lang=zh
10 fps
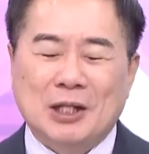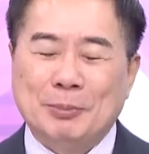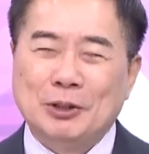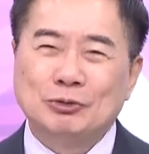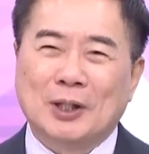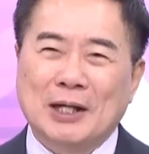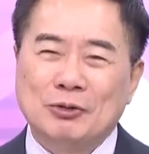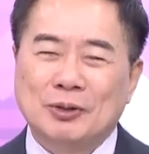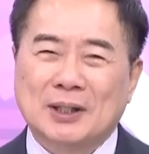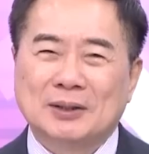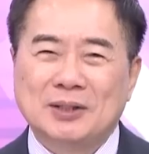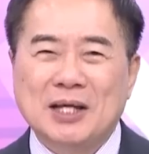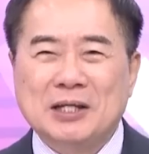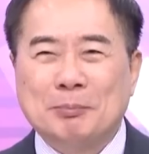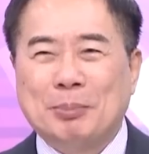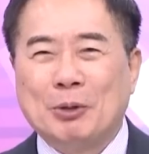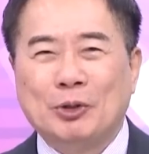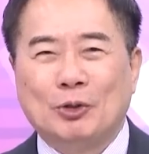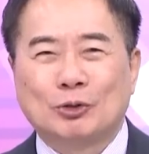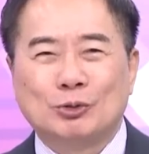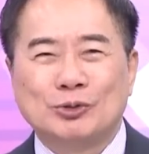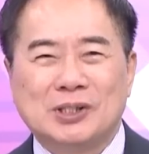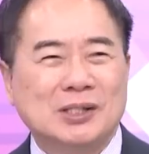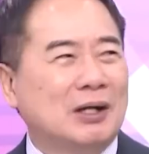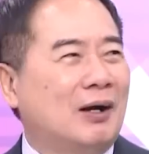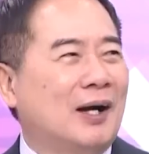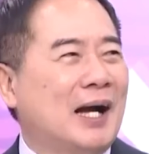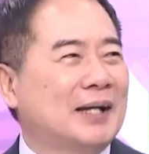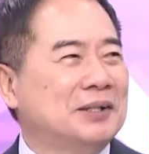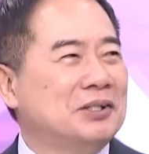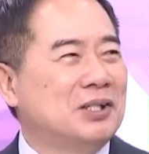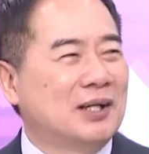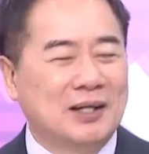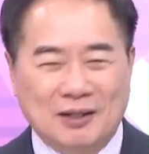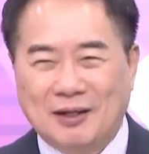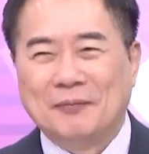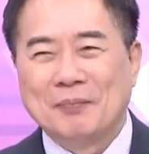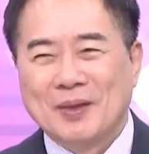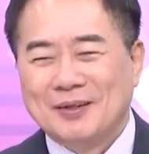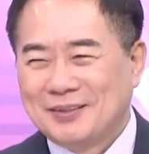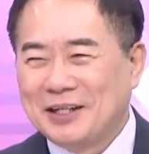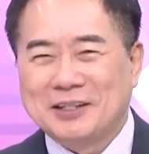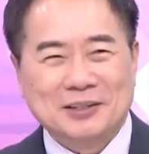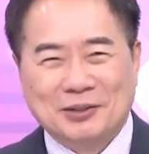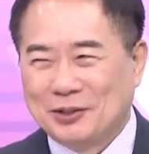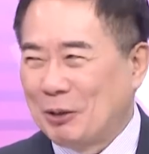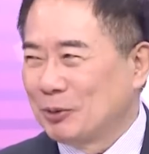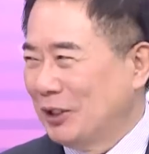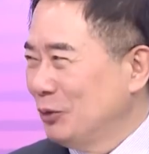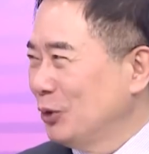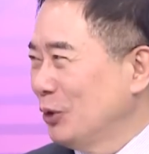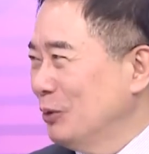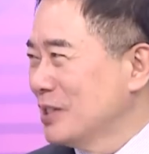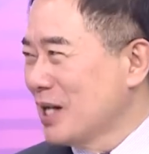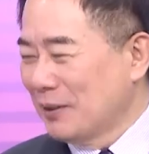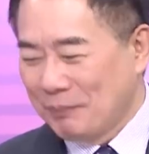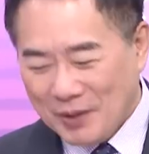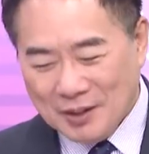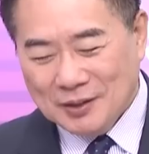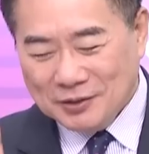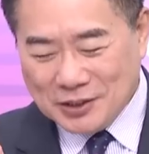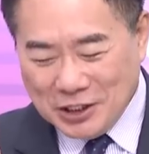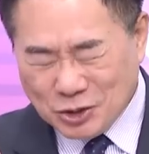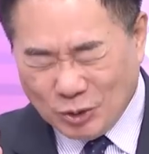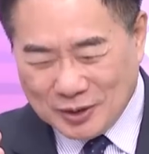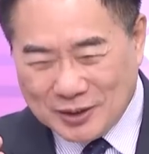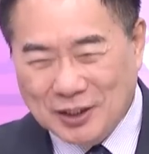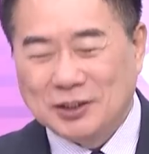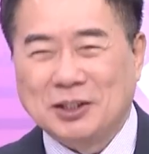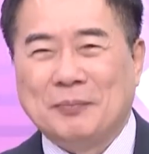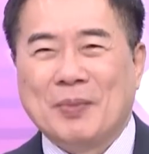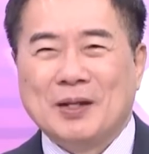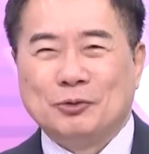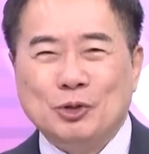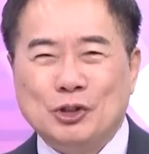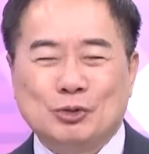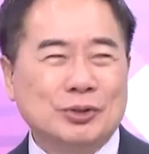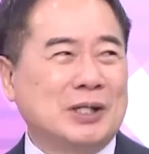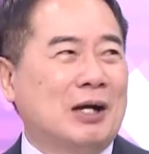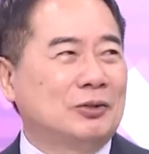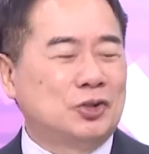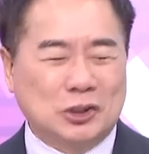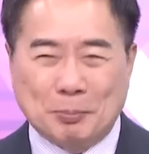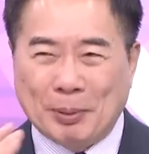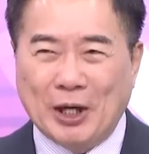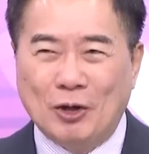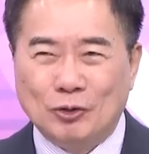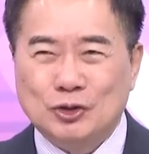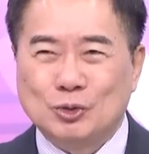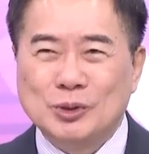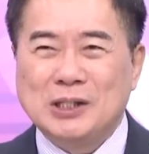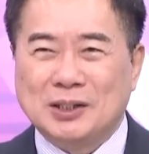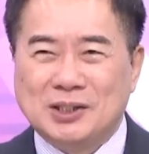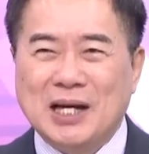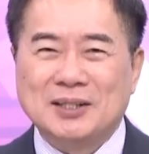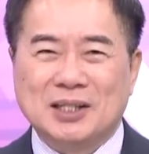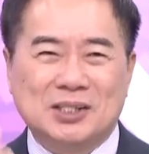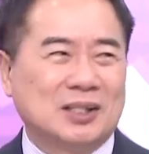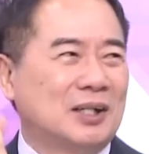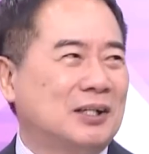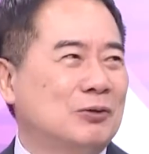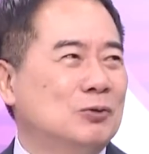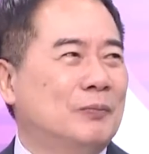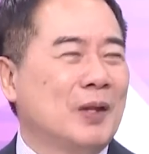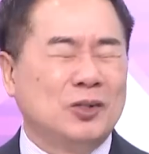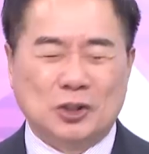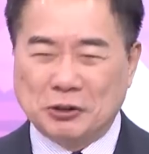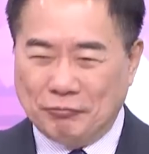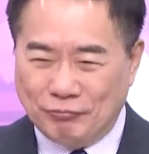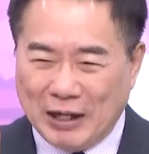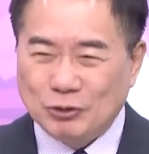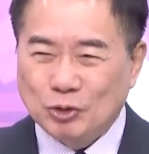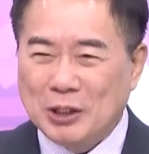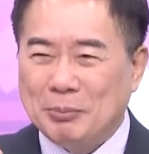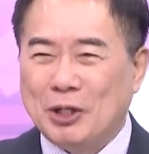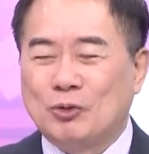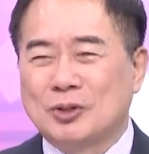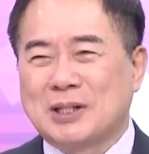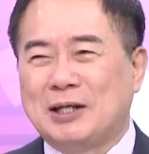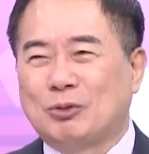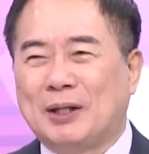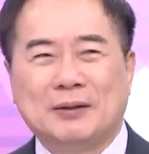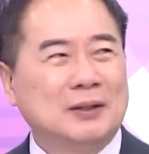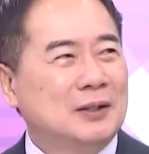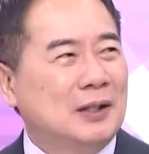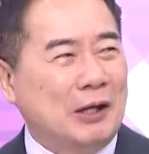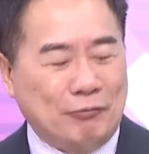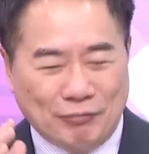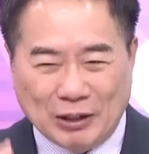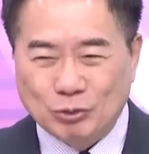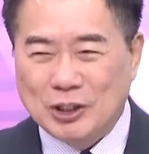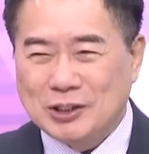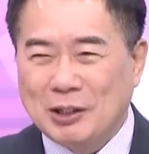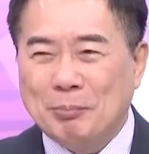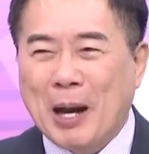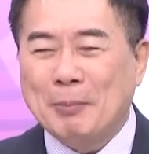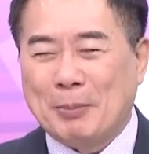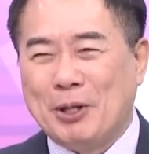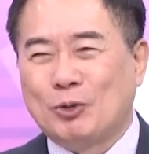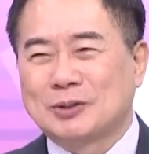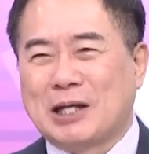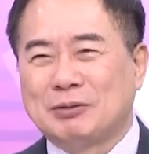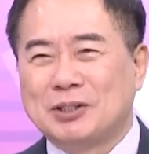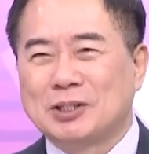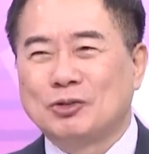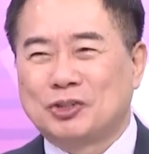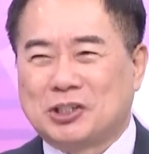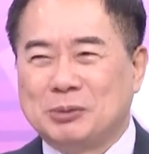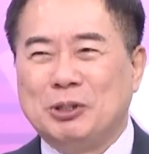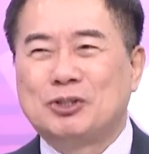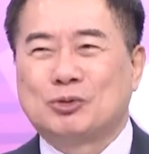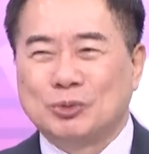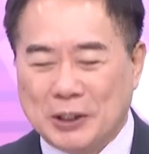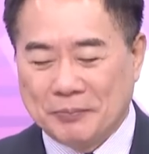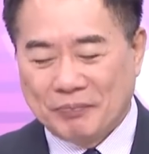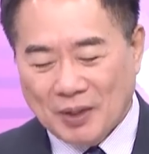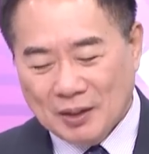你们如果看过那个电影《别为我哭泣》哈，阿根廷有，大家搞不好很多人都很会唱。对，这首歌的。女主角就是培龙主义的象征性的人物，就是反对美国财团啊，反对，但他把美国财团称作殖民主义，